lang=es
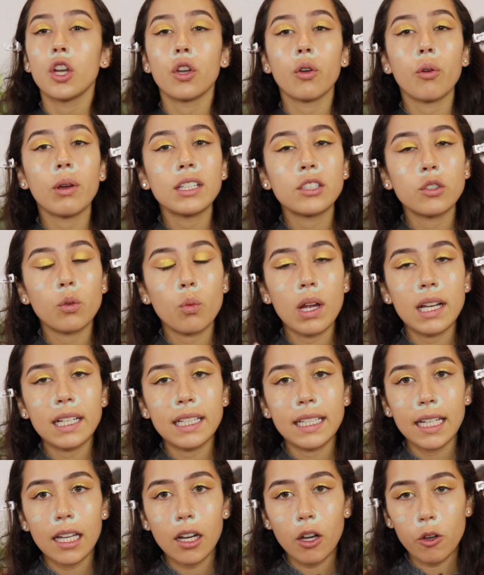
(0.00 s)
no es
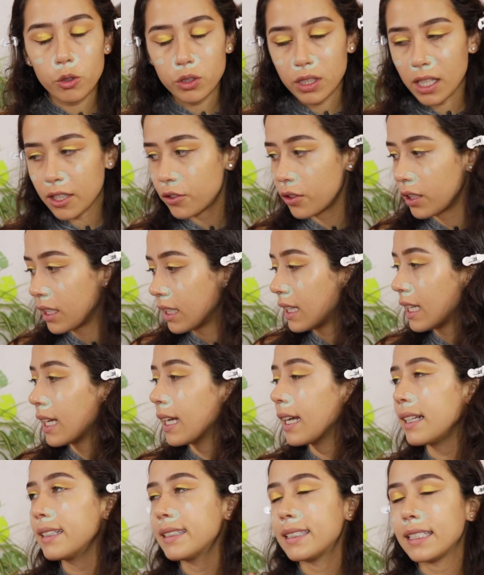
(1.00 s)
cualquier rosáceo que
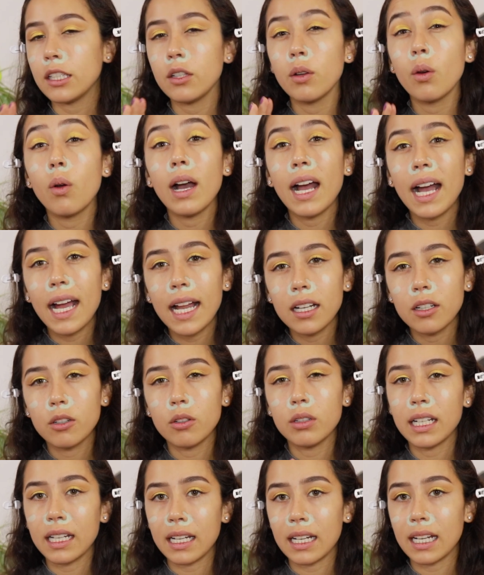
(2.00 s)
tengan, sino
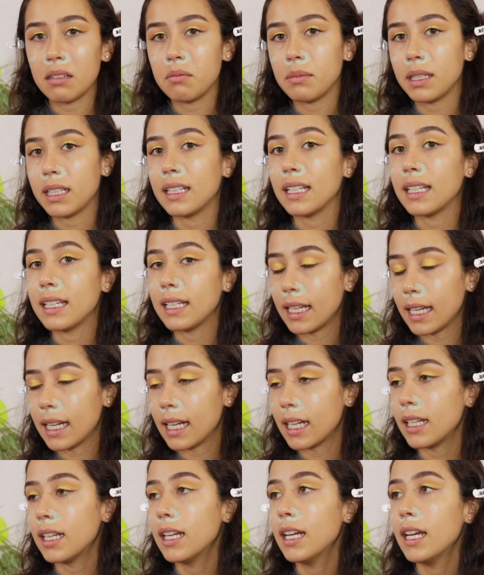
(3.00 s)
algo que realmente
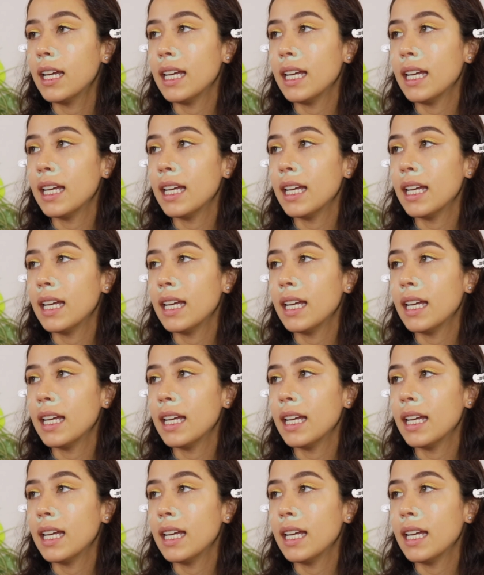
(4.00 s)
quieran